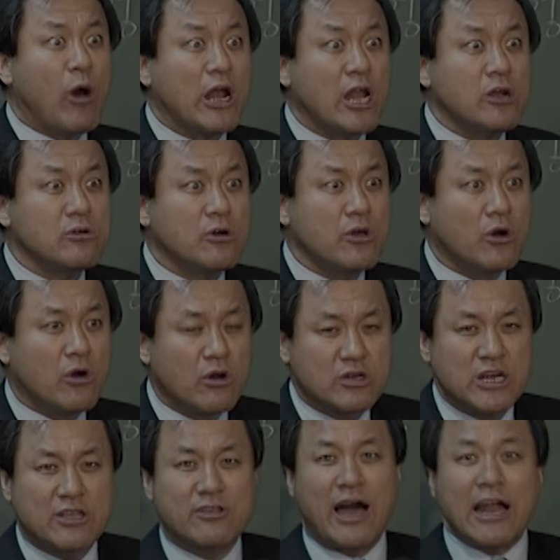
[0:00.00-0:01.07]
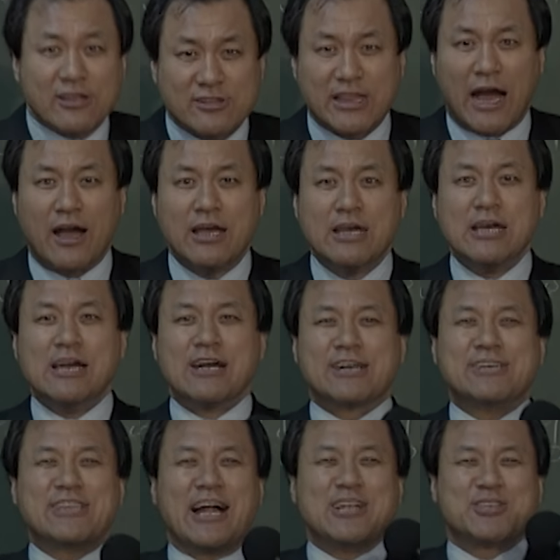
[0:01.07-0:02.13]
하라는 거예요. 그래서 알았다.
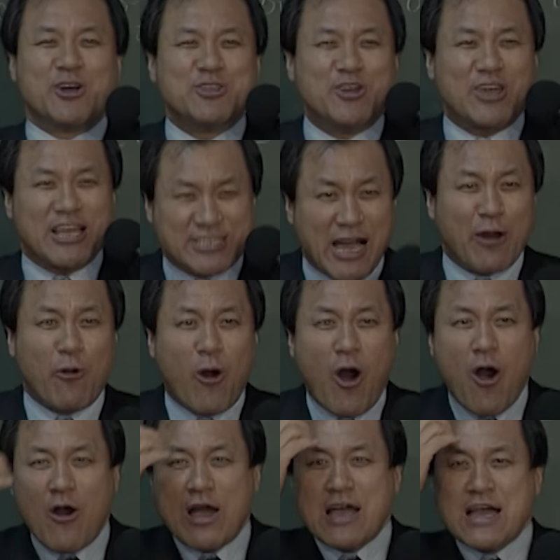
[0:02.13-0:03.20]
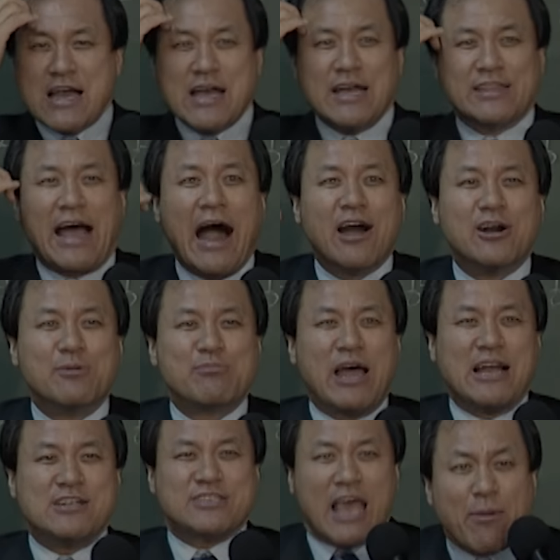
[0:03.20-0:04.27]
그날 저녁에 자고 다음
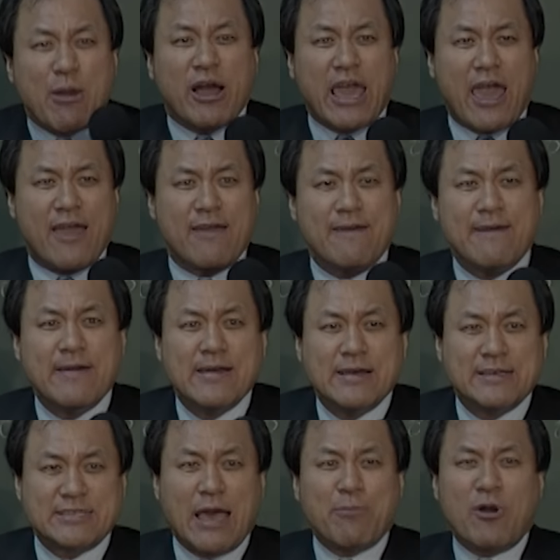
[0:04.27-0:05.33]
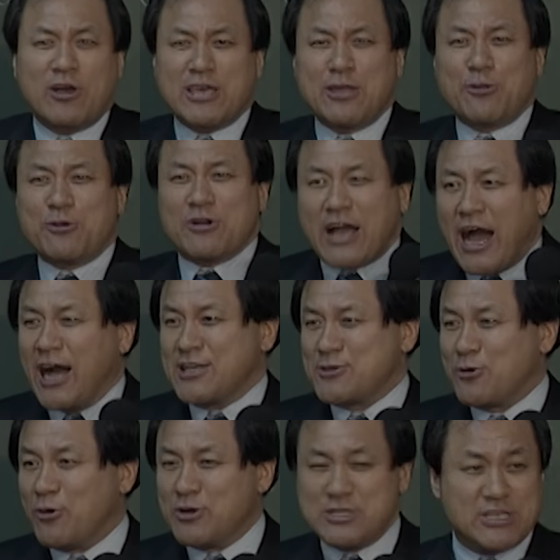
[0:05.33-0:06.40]
날 새벽에 새벽 기도를
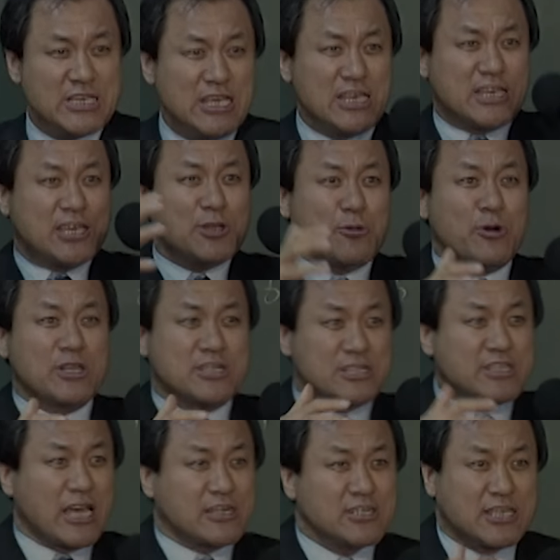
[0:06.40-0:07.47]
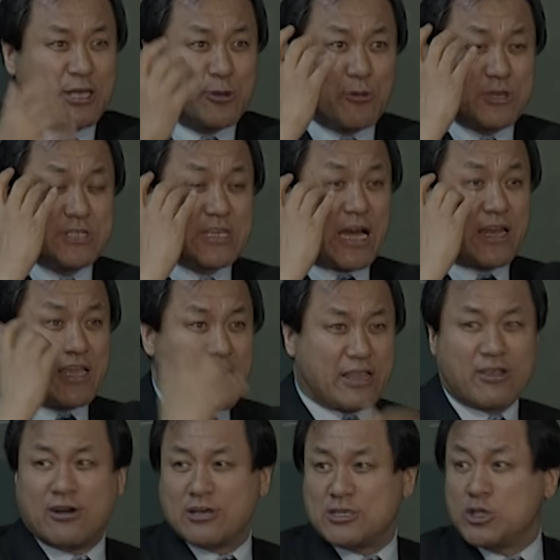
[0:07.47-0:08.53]
가가지고 이 기도원 그때 그 기도원
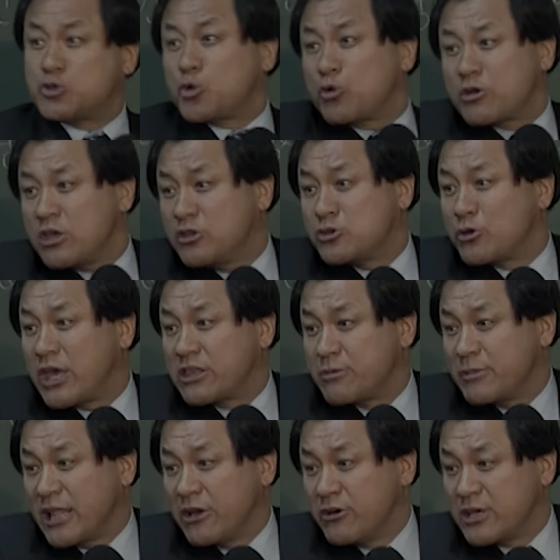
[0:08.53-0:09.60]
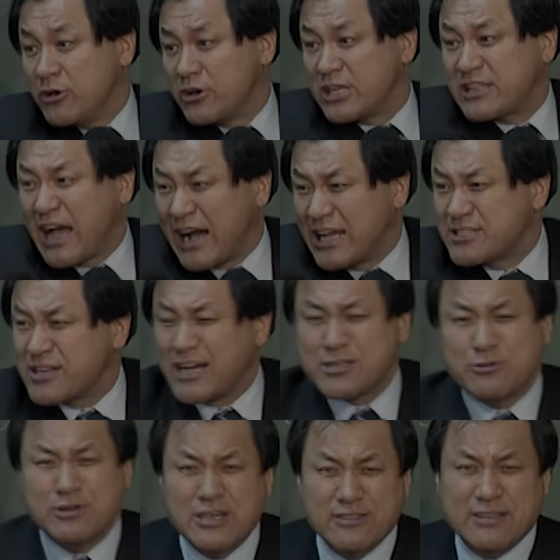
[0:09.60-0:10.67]
자리에서 이쪽 이쪽 했습니다. 여기 여기 딱
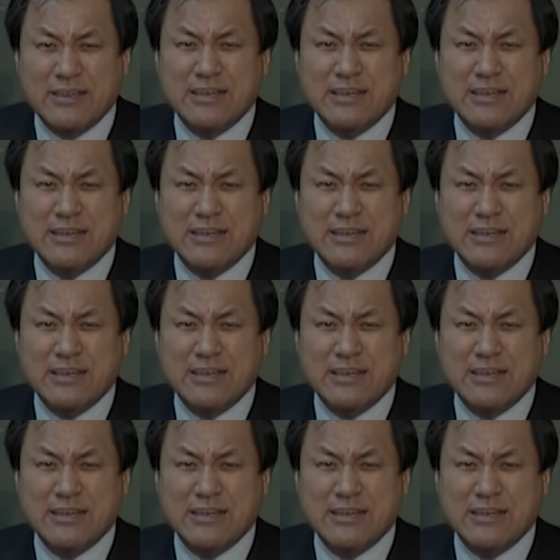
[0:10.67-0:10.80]
앉아가지고는